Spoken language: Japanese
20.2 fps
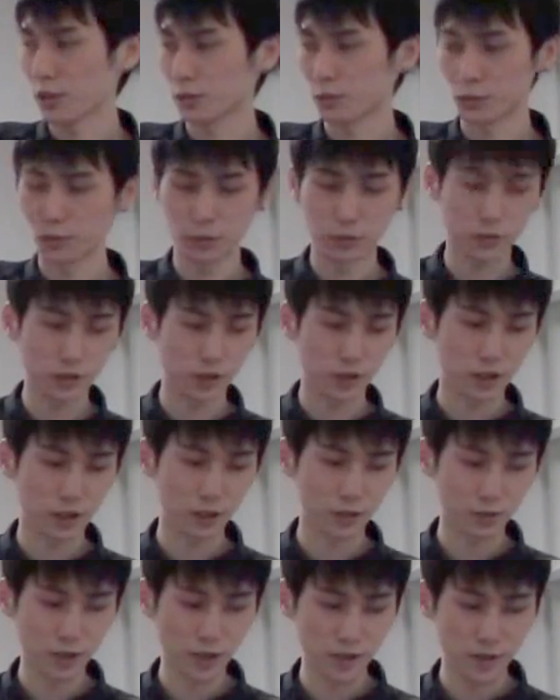駆動点
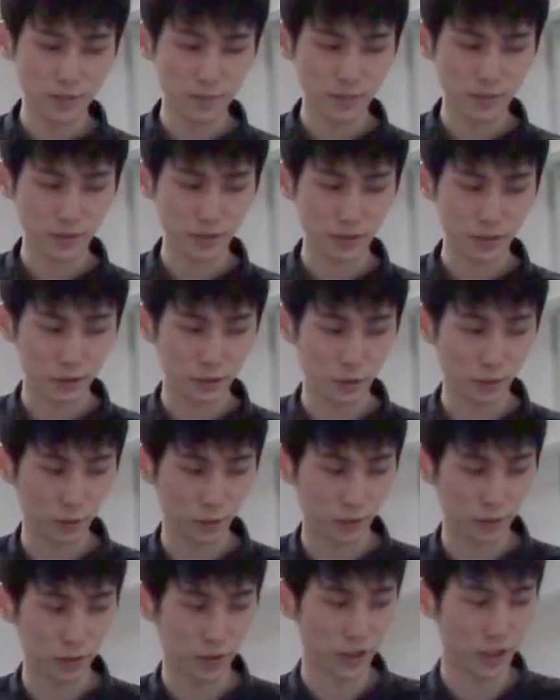などで
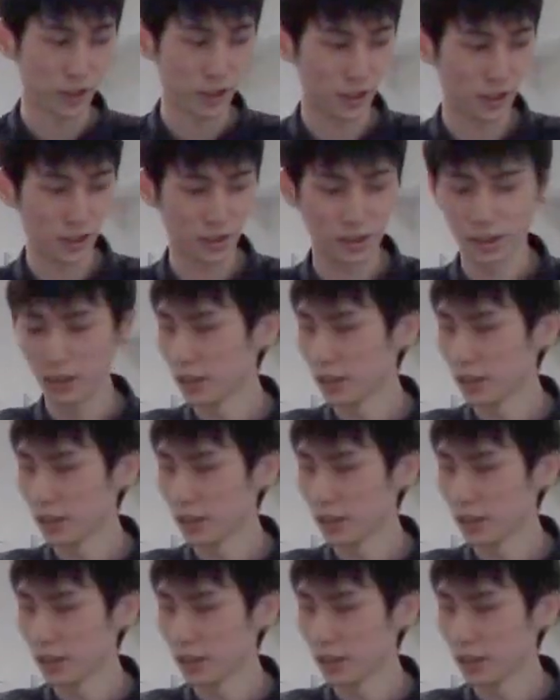強い区切り